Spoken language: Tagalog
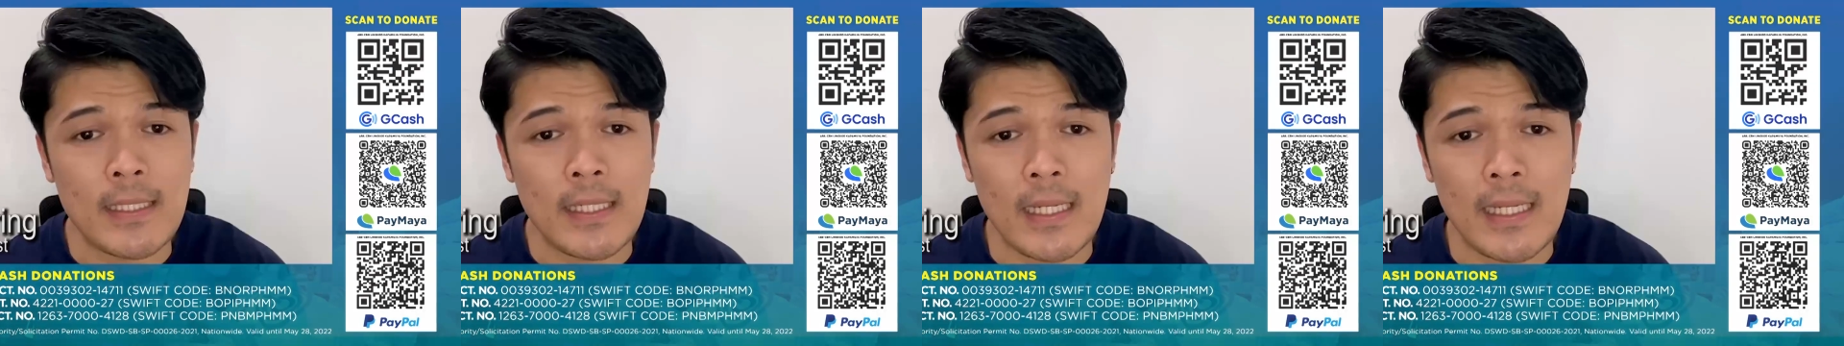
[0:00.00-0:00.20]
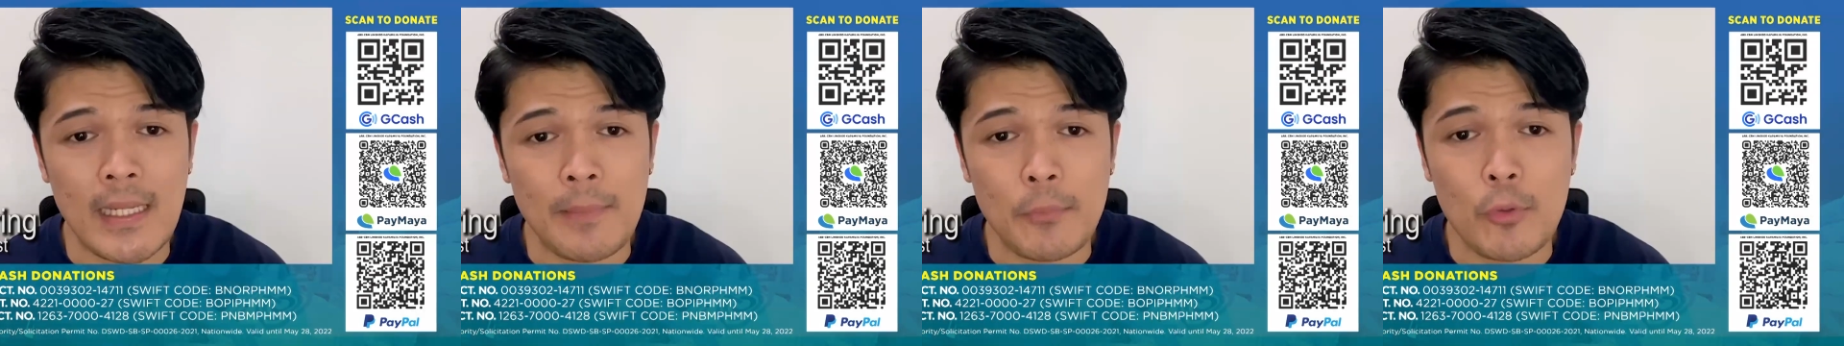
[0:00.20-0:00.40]

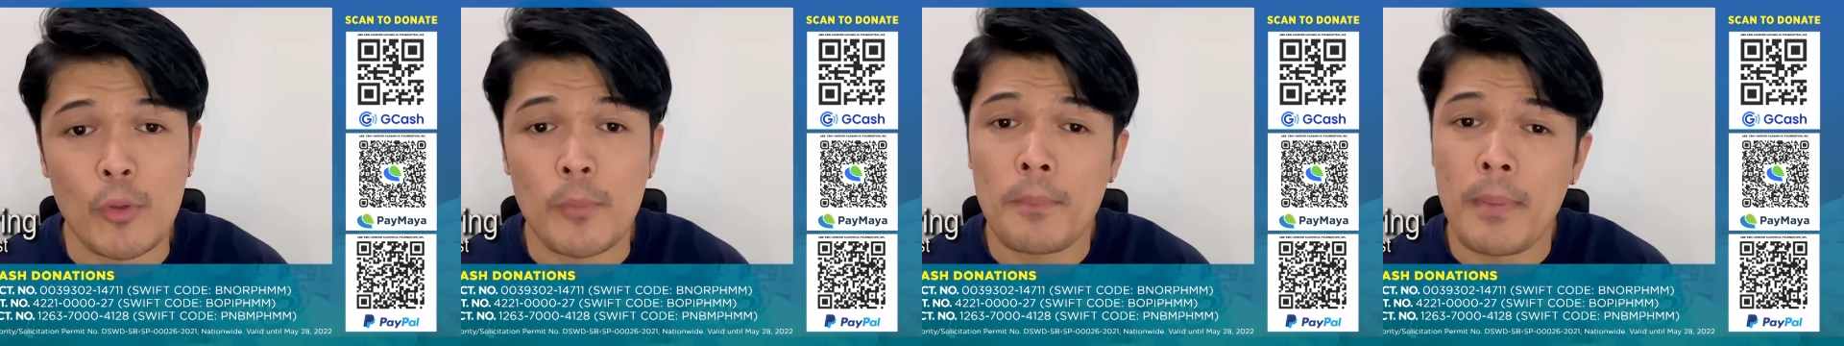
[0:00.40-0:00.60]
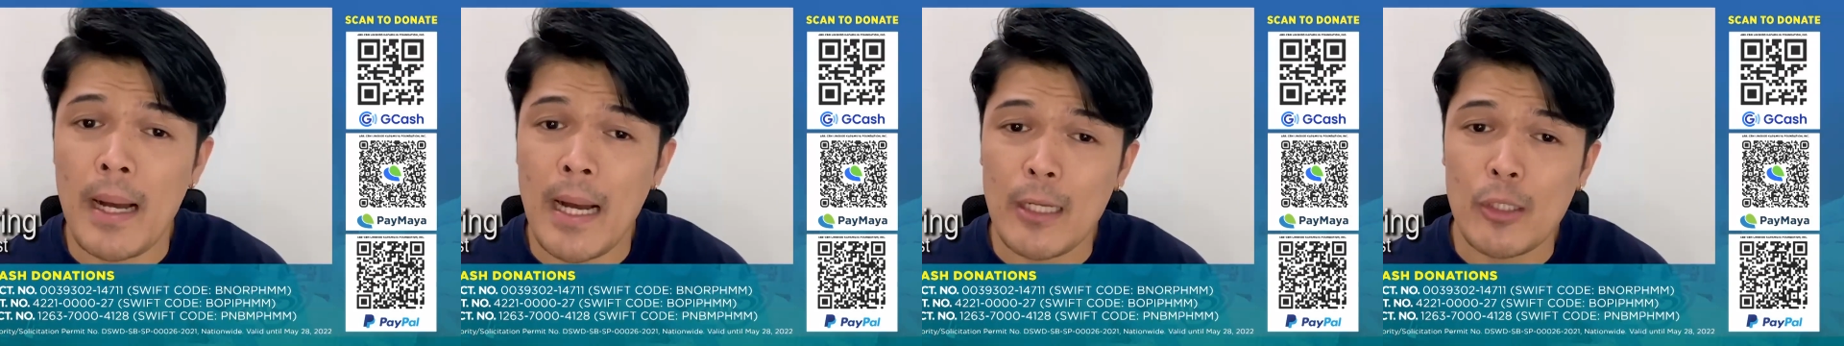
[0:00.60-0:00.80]
alam kung
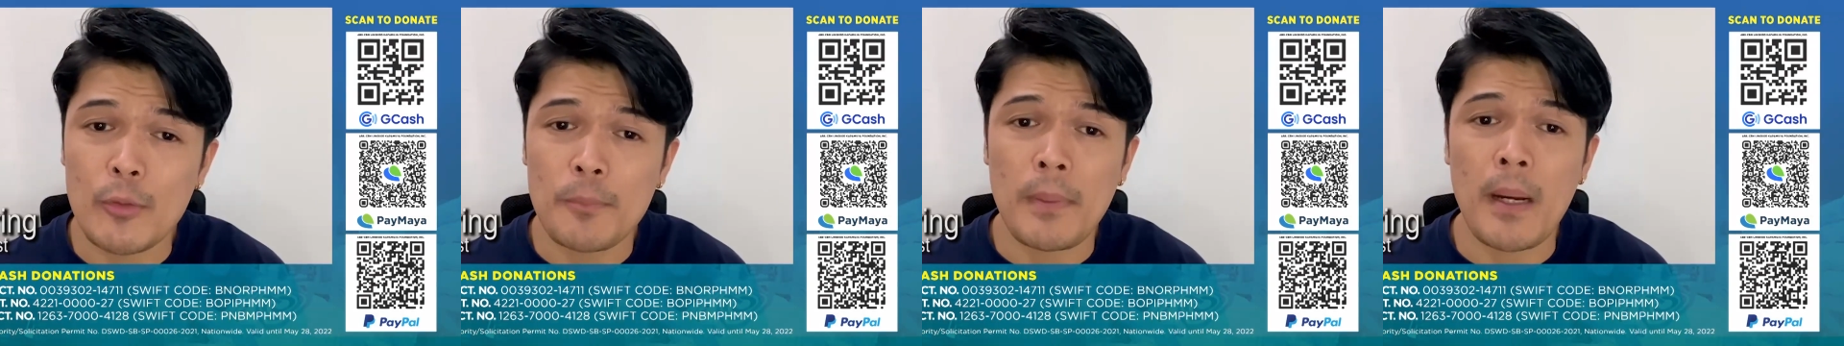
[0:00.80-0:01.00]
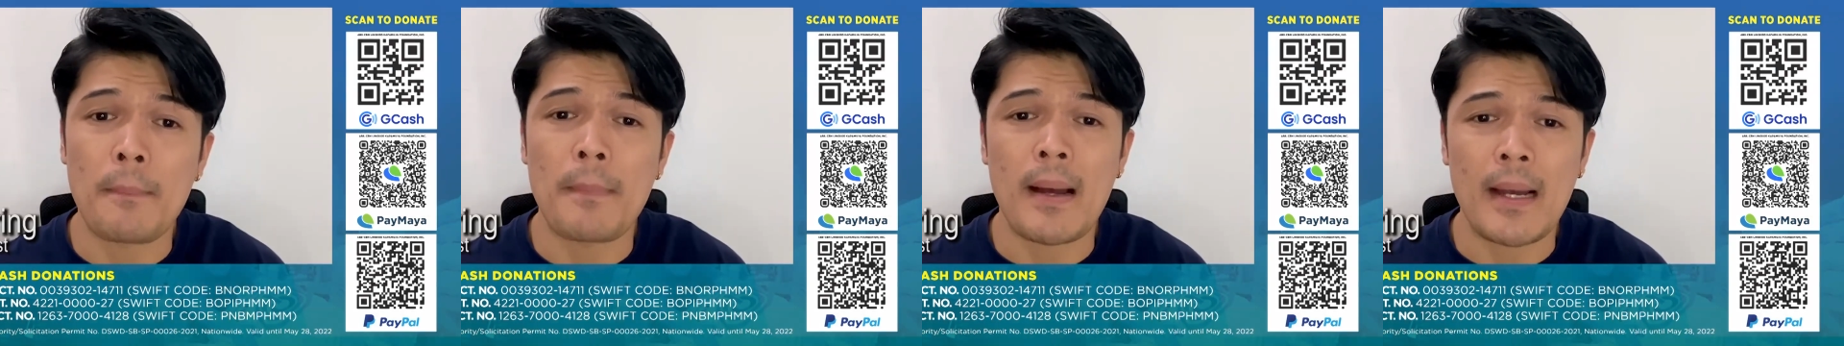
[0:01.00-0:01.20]
paano
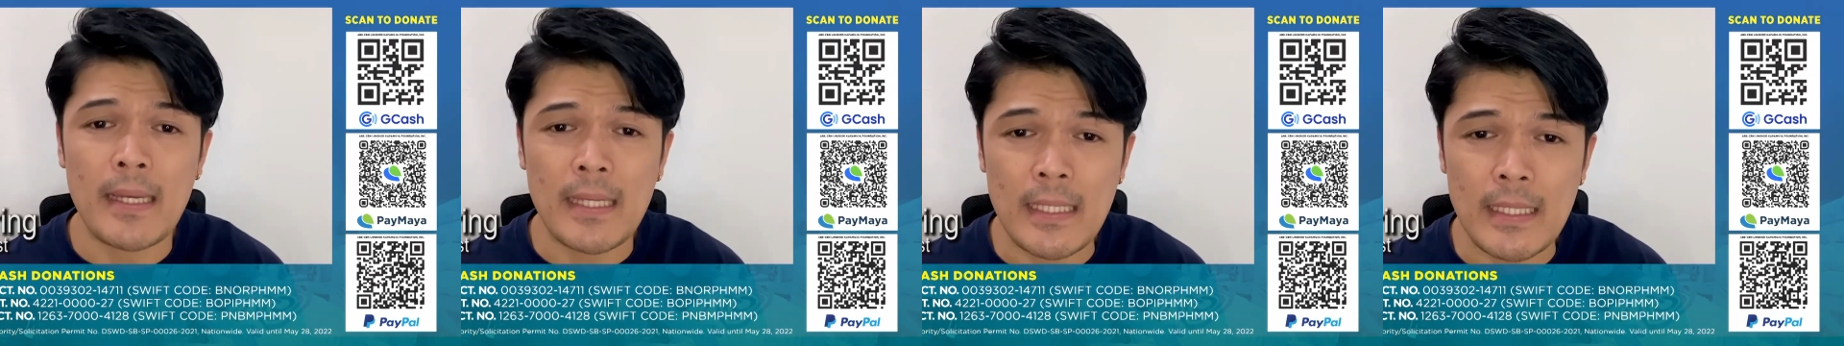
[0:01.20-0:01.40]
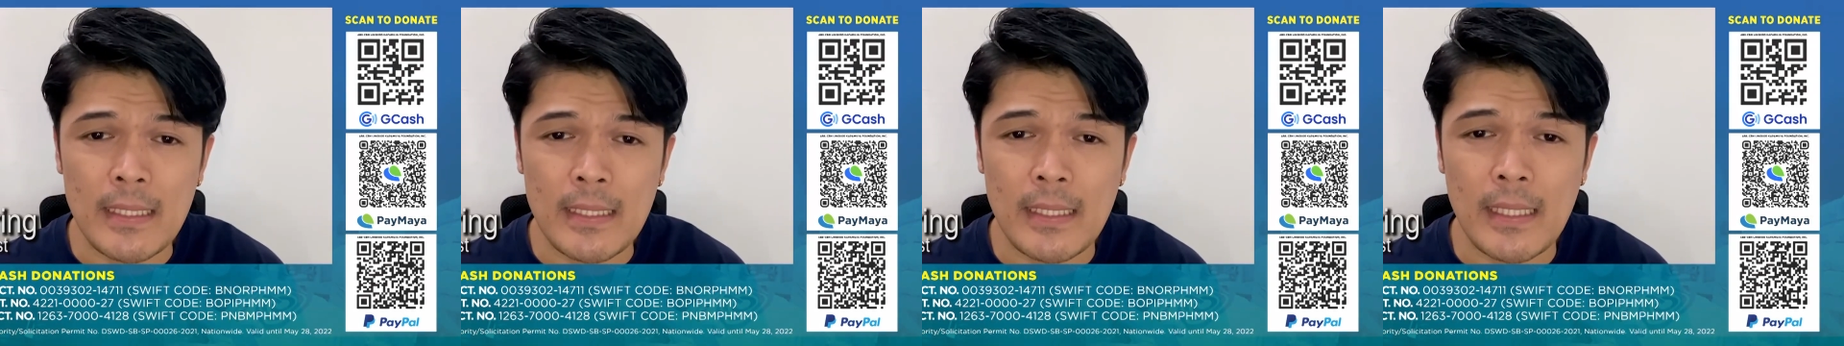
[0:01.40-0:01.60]

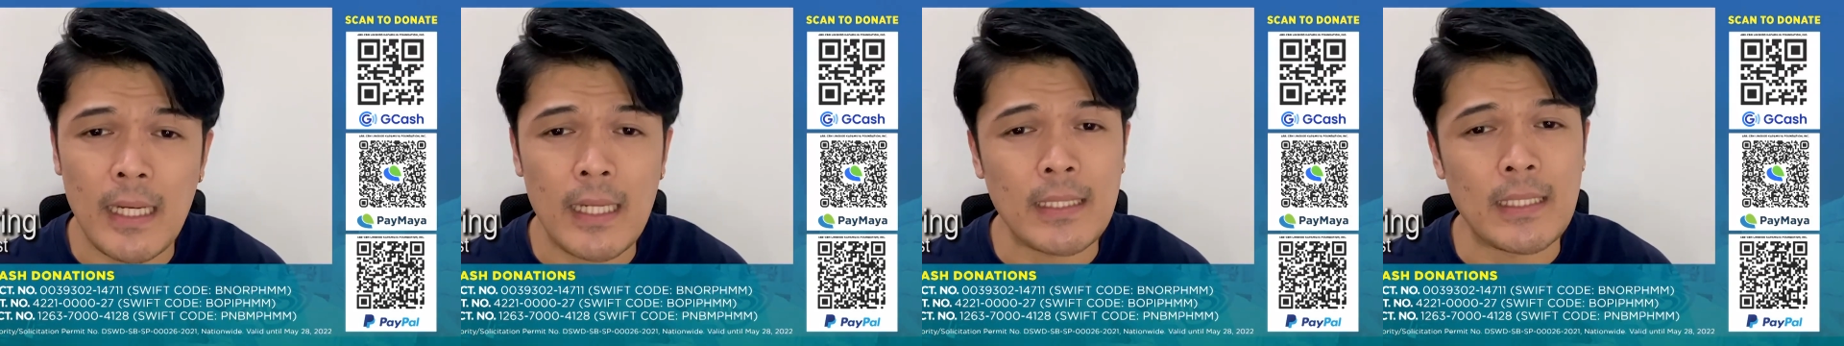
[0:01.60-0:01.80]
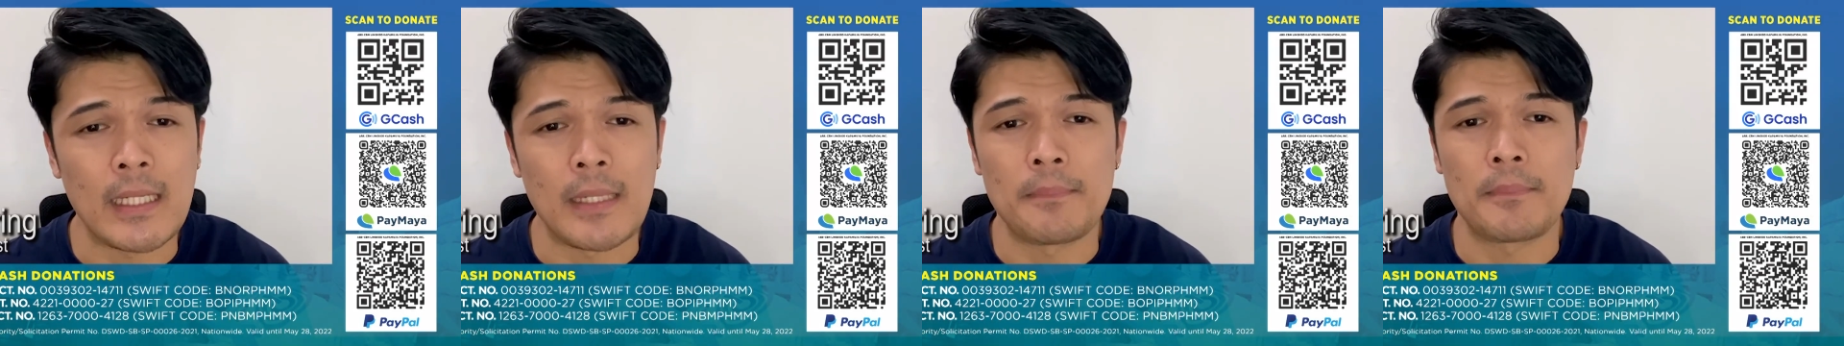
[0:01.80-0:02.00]
papakainin ang
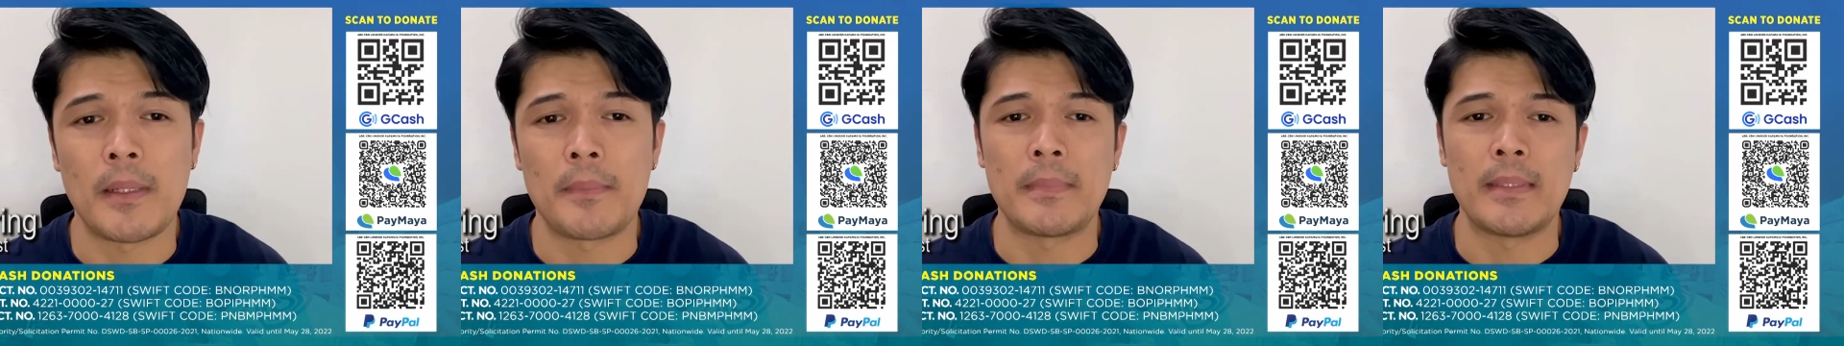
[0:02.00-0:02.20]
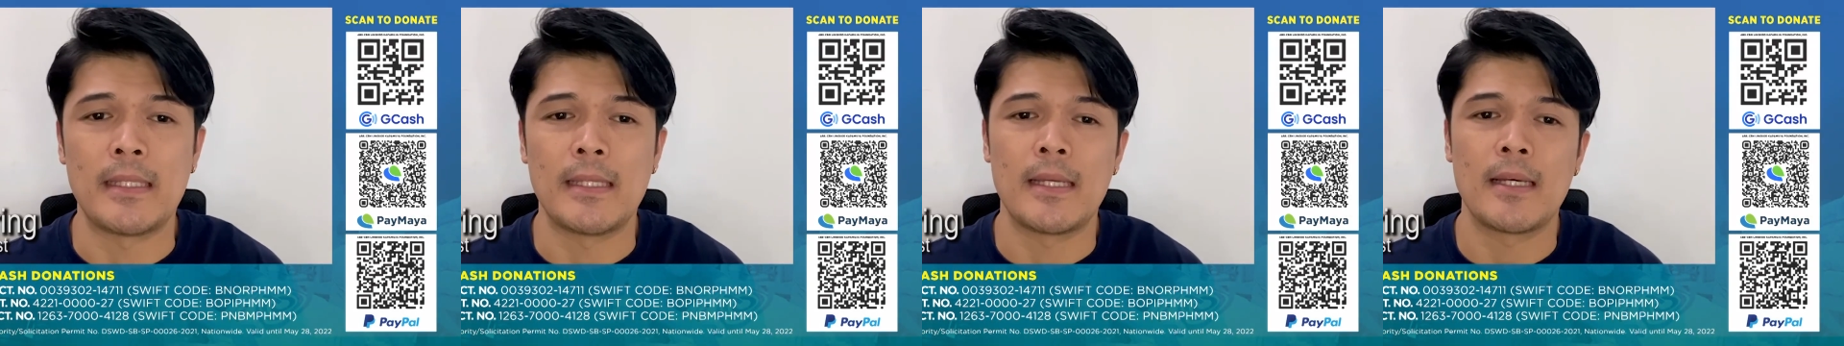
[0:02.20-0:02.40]
kanilang
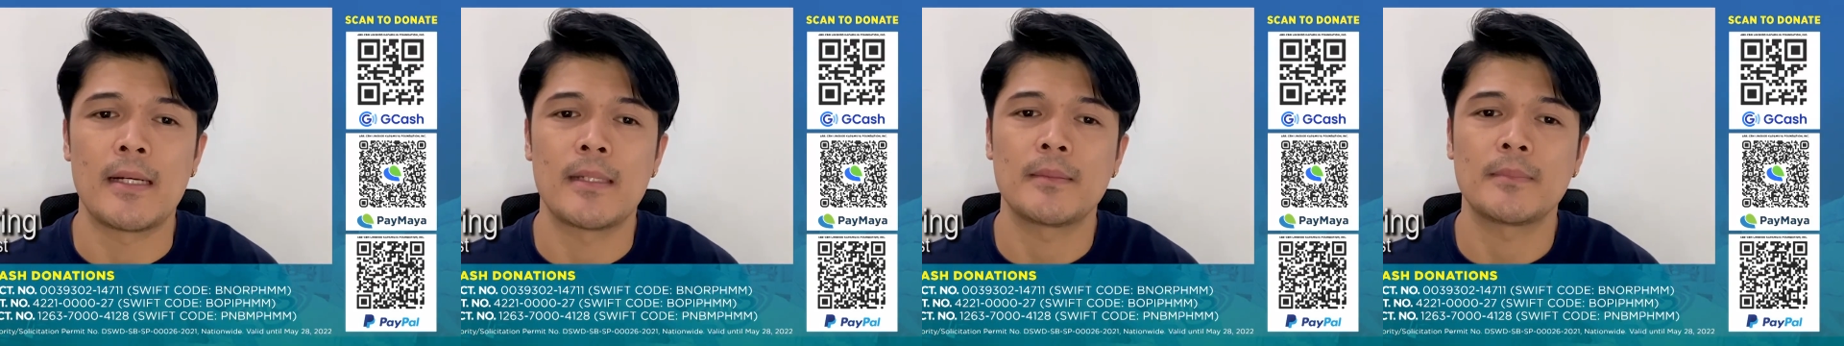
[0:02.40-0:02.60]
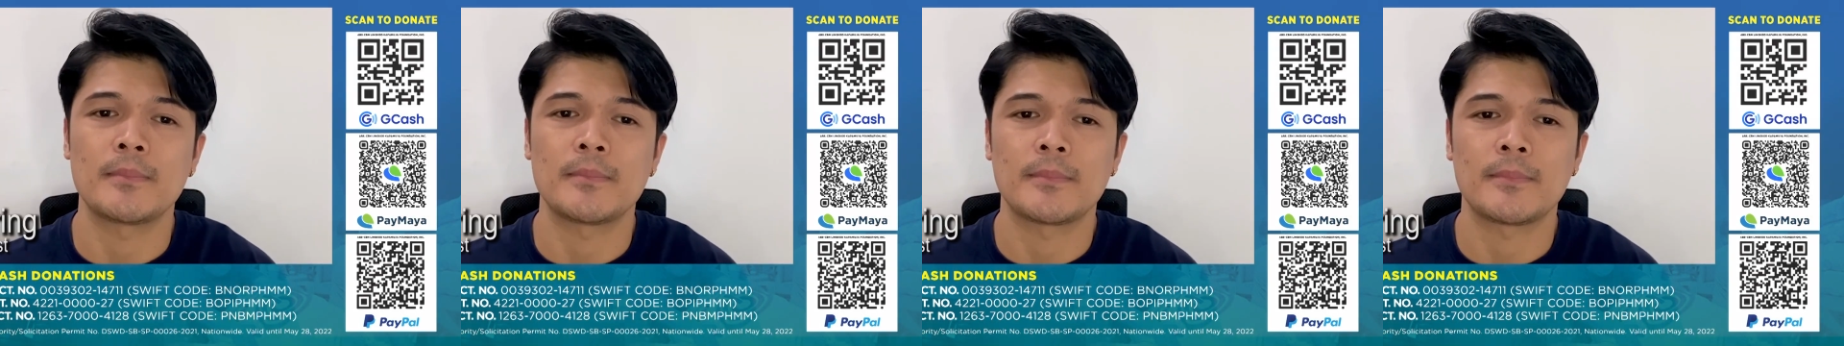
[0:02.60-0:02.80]

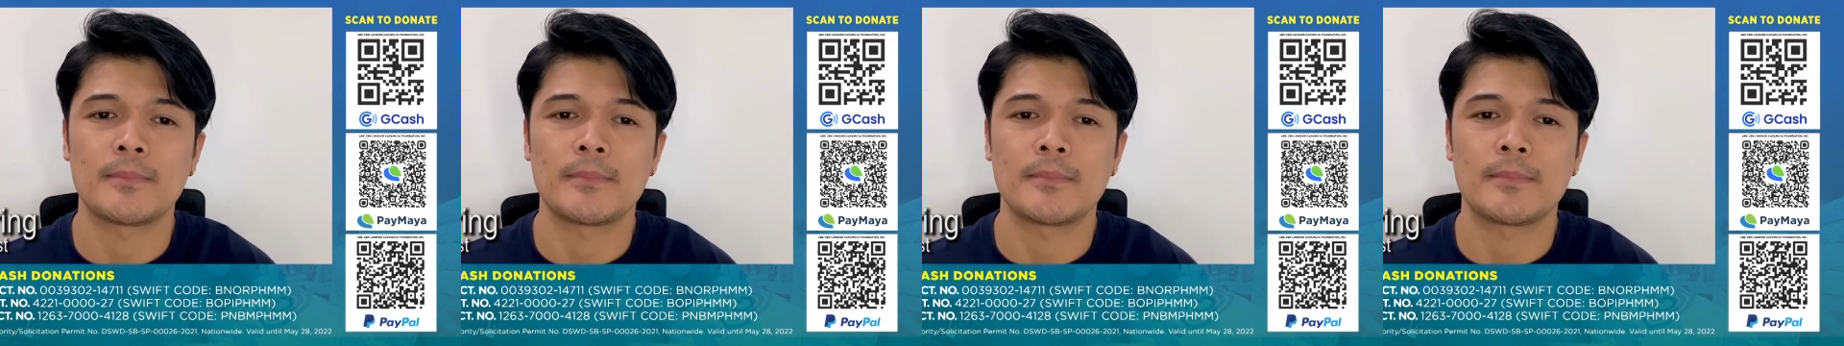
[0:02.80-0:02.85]
pamilya.